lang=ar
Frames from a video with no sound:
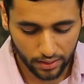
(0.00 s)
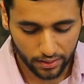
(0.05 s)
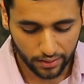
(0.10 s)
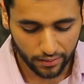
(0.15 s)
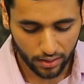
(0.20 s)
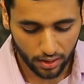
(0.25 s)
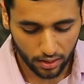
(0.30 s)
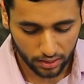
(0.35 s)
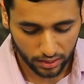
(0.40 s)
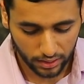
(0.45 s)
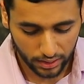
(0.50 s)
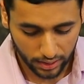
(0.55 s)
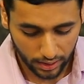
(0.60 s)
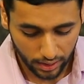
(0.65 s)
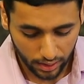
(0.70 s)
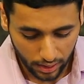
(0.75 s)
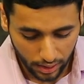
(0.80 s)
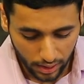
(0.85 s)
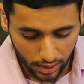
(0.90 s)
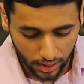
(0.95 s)
العراقي
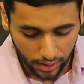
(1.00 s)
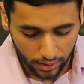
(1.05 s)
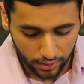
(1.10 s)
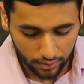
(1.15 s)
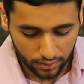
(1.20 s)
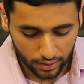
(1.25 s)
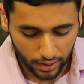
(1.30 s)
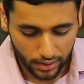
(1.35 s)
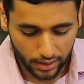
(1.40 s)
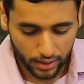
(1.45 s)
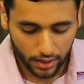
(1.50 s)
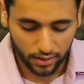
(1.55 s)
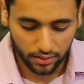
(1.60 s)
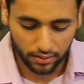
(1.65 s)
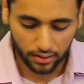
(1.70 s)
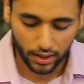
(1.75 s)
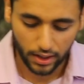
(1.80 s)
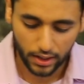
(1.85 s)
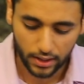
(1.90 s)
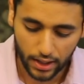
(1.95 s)
سي
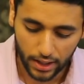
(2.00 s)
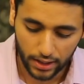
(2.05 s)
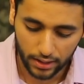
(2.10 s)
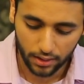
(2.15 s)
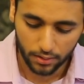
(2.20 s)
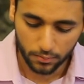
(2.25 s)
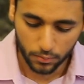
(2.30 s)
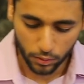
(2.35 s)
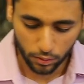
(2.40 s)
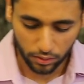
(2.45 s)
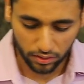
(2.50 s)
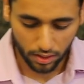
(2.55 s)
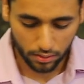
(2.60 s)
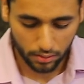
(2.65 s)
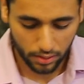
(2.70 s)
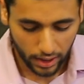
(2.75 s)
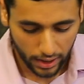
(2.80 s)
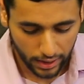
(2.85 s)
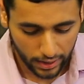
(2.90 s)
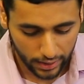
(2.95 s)
السيد علي
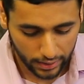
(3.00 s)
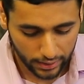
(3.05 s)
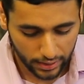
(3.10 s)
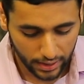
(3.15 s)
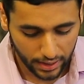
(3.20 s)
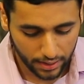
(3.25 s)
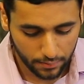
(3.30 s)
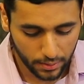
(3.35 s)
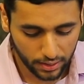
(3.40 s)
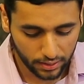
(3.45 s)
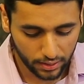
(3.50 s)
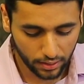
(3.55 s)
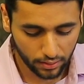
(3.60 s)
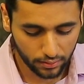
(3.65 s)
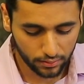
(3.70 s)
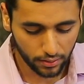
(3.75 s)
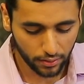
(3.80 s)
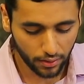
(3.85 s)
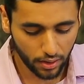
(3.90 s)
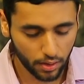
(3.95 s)
الموسوي على كلمته
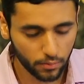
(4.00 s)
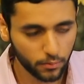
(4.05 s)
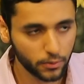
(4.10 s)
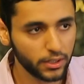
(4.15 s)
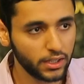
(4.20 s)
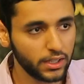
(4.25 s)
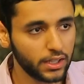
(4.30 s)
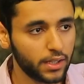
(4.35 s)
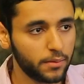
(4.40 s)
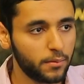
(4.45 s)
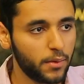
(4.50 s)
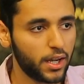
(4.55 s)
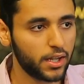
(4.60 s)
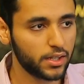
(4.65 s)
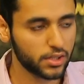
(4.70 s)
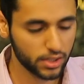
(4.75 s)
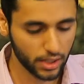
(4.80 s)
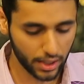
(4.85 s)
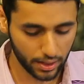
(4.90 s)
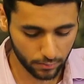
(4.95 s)
التضامنيه مع
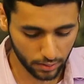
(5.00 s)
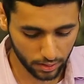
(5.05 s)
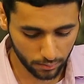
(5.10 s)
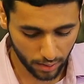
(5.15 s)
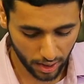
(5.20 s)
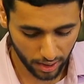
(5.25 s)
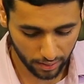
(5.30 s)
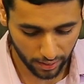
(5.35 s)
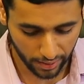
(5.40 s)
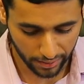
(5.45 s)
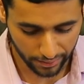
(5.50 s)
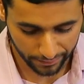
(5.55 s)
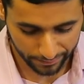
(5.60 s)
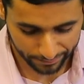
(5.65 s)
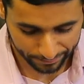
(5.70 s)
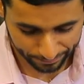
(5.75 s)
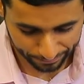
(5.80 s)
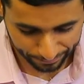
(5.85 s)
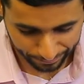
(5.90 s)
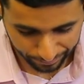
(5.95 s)
شعب
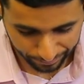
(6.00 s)
البحرين.